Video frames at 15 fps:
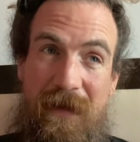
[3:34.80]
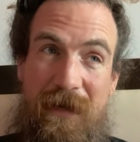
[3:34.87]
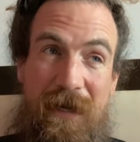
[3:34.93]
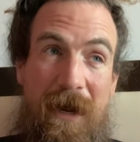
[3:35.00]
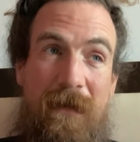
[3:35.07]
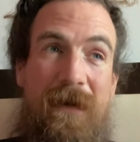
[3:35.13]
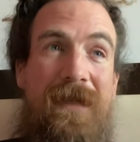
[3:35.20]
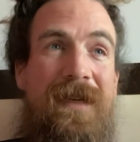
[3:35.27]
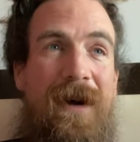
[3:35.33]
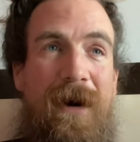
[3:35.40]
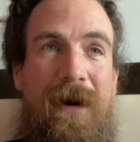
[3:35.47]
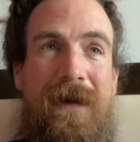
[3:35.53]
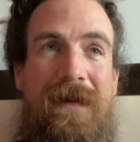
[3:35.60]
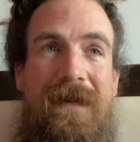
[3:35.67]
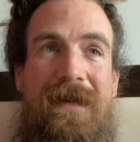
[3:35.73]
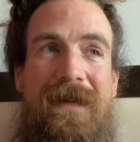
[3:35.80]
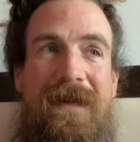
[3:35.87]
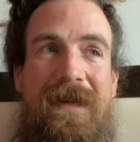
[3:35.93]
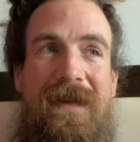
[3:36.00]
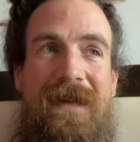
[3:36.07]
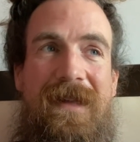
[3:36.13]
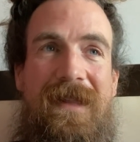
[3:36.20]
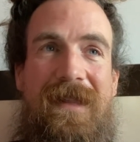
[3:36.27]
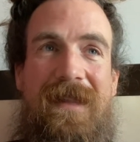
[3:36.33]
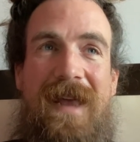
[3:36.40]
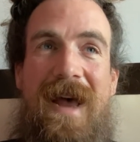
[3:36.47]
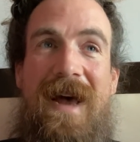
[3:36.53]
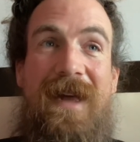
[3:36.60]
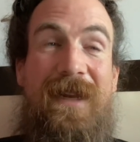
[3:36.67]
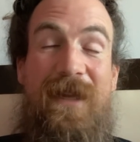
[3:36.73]
什么叫
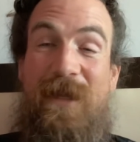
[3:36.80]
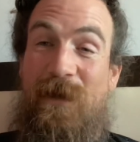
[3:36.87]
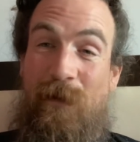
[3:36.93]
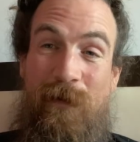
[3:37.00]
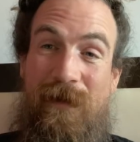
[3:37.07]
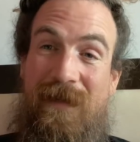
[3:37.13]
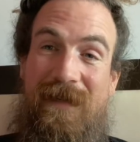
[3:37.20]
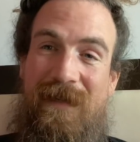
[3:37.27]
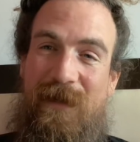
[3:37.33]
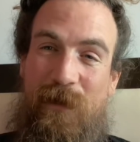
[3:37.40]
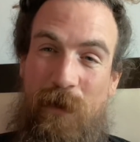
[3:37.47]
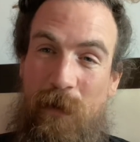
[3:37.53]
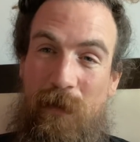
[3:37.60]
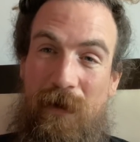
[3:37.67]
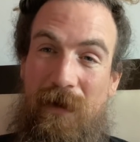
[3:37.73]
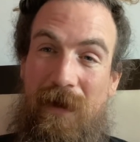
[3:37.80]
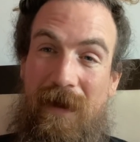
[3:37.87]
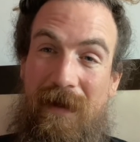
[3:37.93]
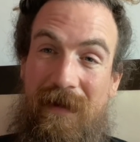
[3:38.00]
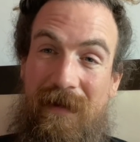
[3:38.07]
他的用词对不对？